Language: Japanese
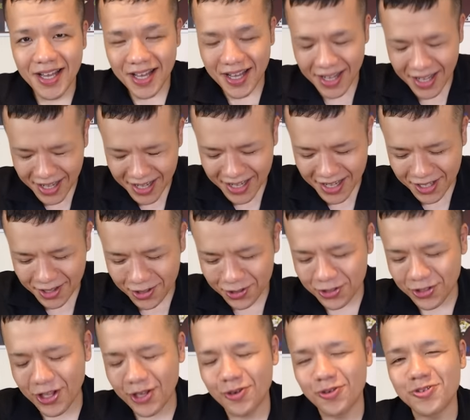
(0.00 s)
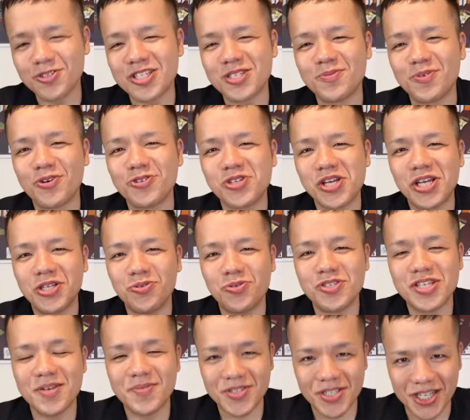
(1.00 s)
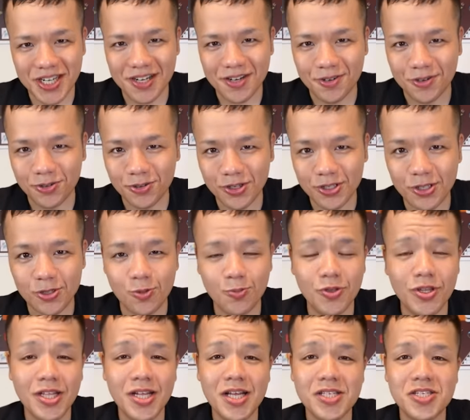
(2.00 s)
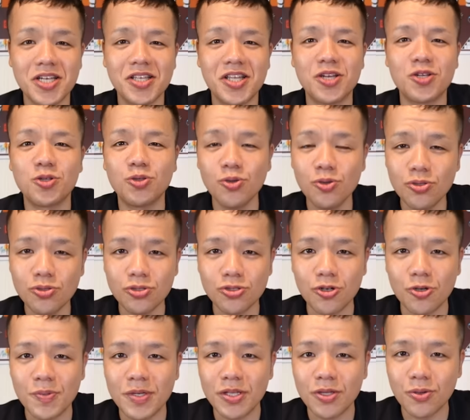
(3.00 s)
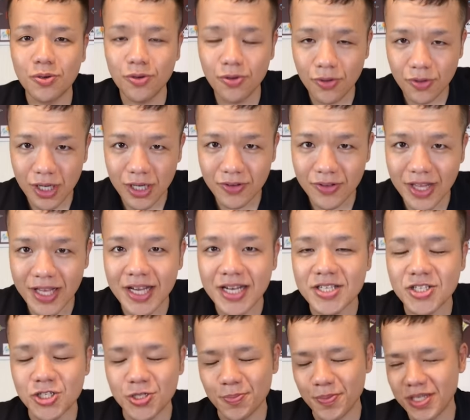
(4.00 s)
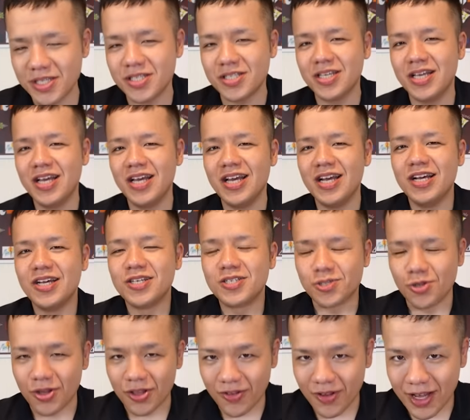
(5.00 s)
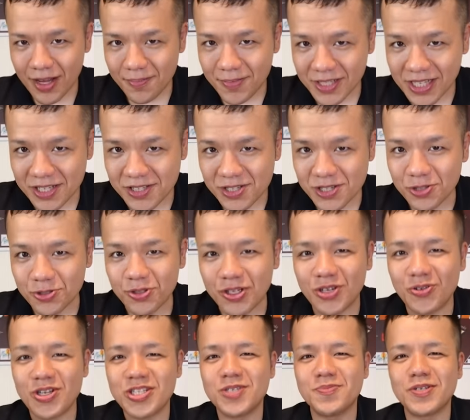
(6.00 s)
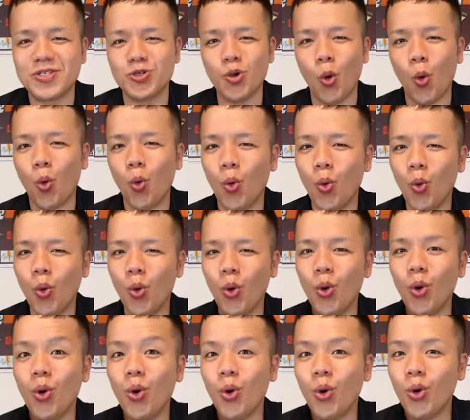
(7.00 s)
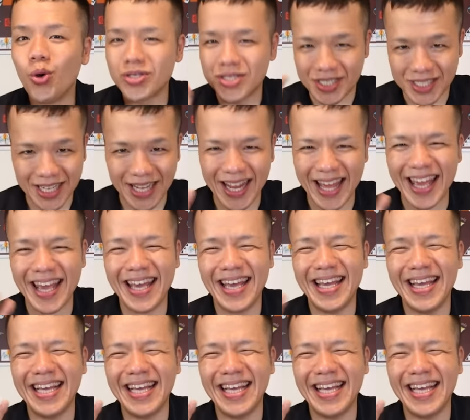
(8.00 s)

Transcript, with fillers: はいということで本日もご視聴ありがとうございましたこの動画たと思ったらチャンネル登録コメント高評価お願いしますそれではまた次の動画でお会いしましょうじゃあね